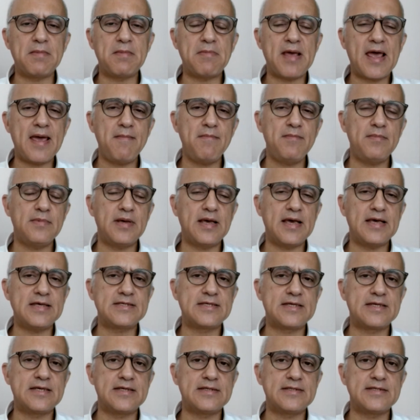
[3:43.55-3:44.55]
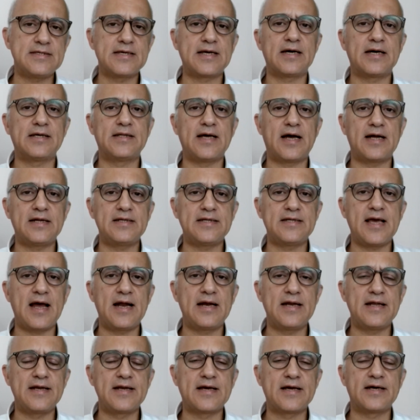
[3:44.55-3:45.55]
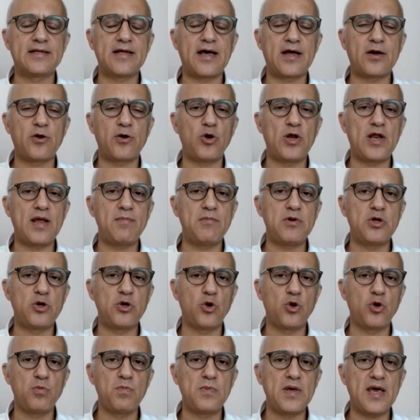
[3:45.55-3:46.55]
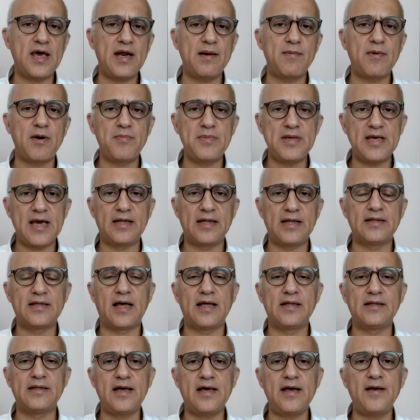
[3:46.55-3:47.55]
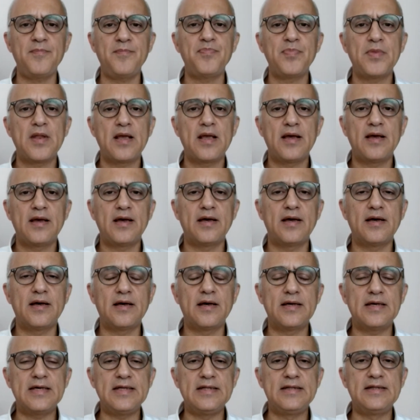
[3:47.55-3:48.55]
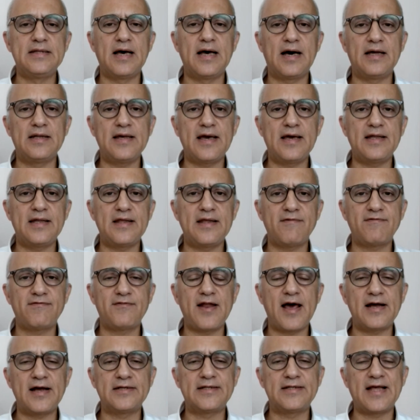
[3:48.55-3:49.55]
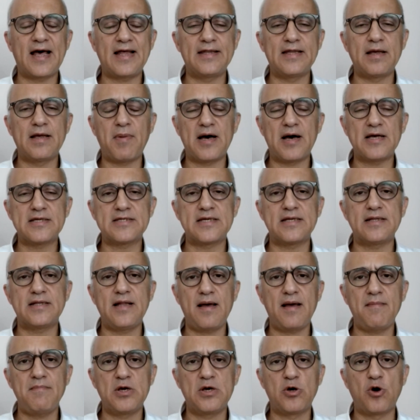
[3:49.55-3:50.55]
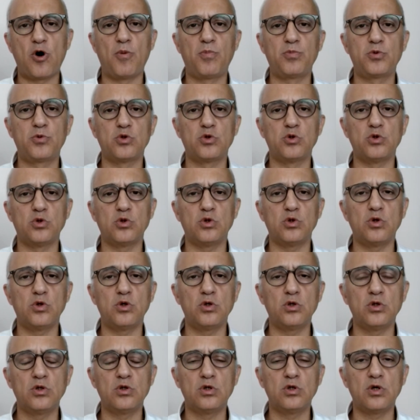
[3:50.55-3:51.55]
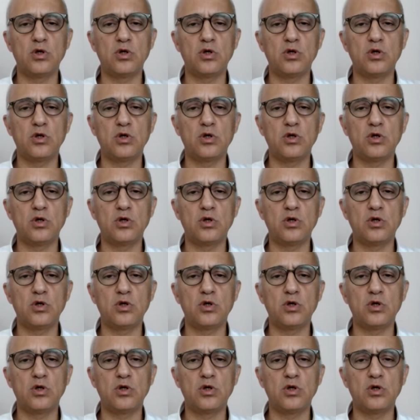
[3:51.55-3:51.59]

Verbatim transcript: hem eskisi kadar diğerleri kadar önemli görünmeyen ama bir yandan da e, iddialı hedeflerden de bahsedilen bir koptu. E,